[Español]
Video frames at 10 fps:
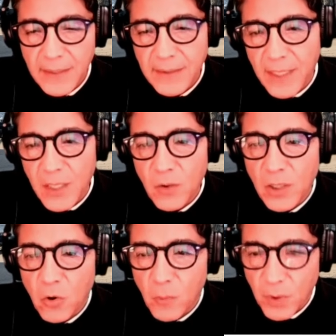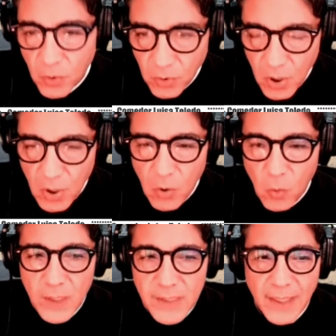entre ellos el comedor
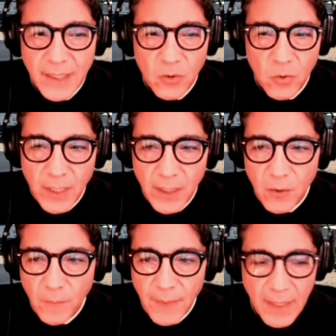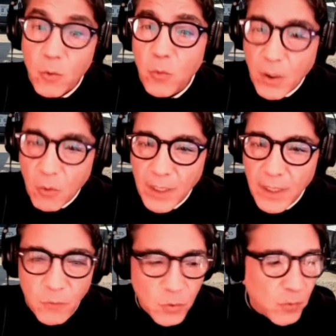Luisa Toledo, una escuela
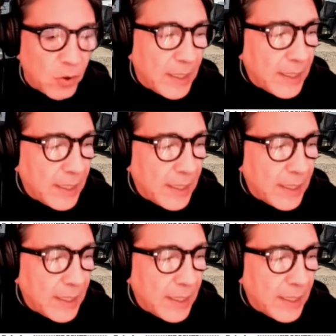de fútbol